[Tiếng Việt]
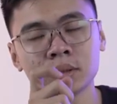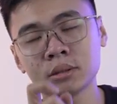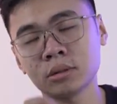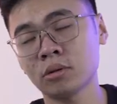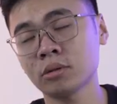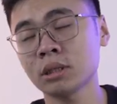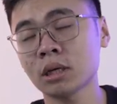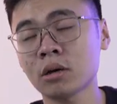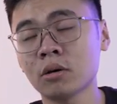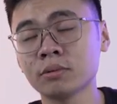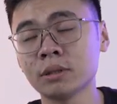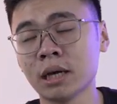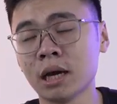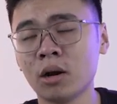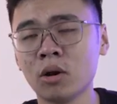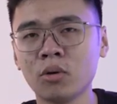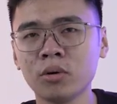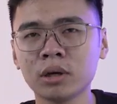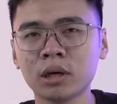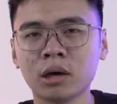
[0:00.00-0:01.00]
Nó sẽ không thể là
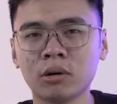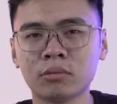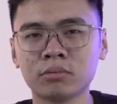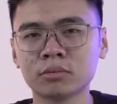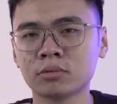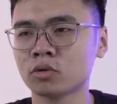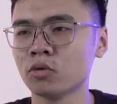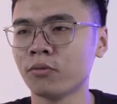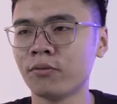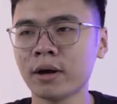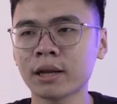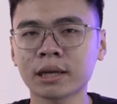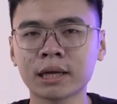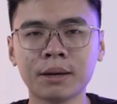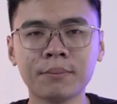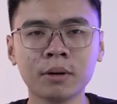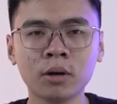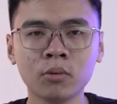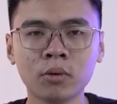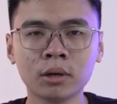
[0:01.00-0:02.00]
lỗi kiểu sụp phát
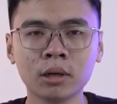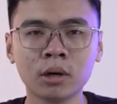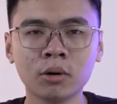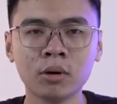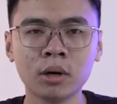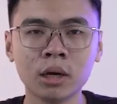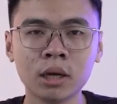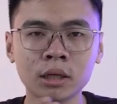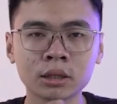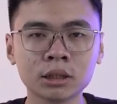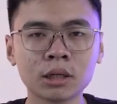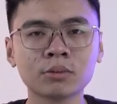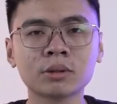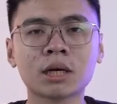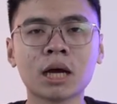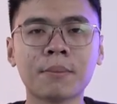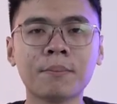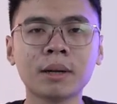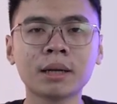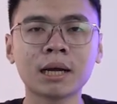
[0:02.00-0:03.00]
cái mất luôn đâu. Trong
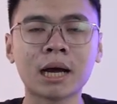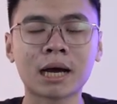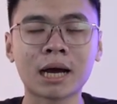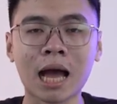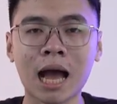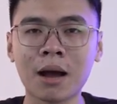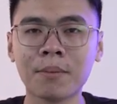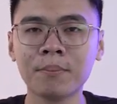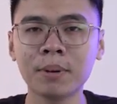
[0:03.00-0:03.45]
trường hợp bất khả kháng,